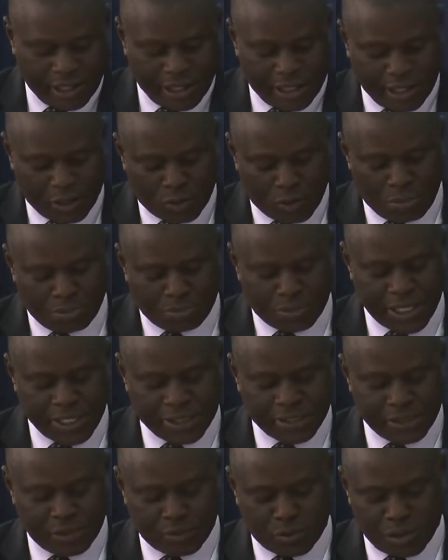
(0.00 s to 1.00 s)
A
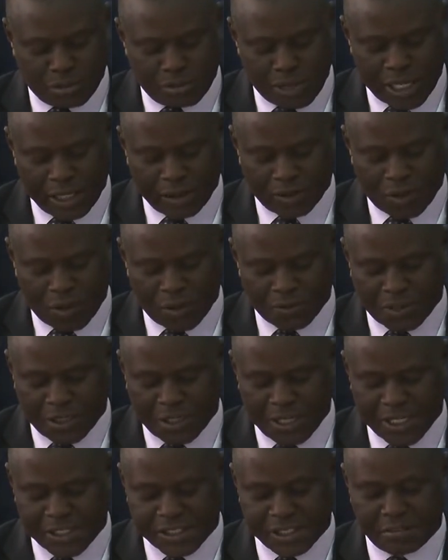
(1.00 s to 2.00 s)
competência do Tribunal de Contas
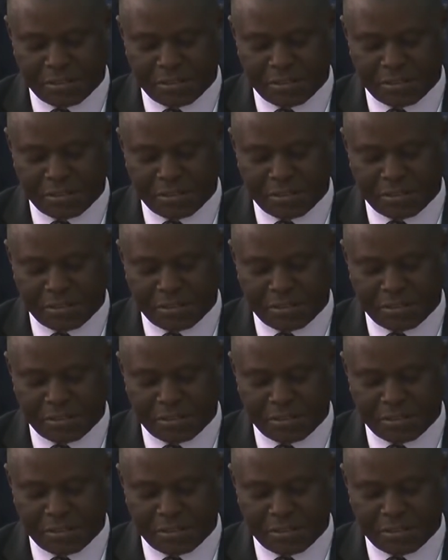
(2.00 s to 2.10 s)
nesta